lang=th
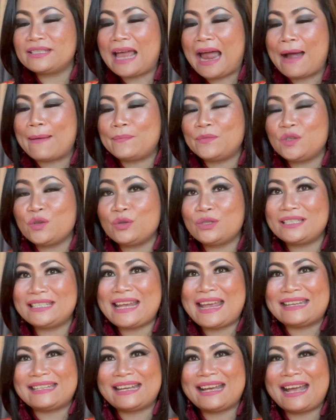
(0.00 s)
สามจุด
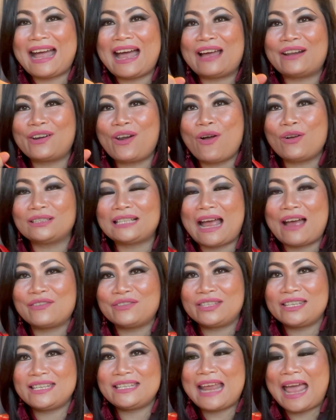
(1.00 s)
เจ็ด นะคะรองเท้า
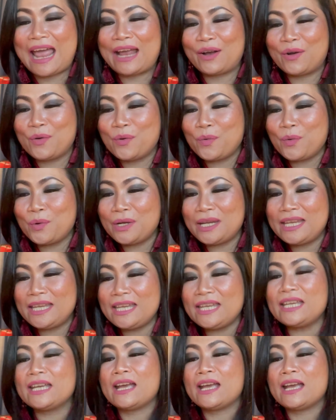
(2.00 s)
สีแดงคู่นี้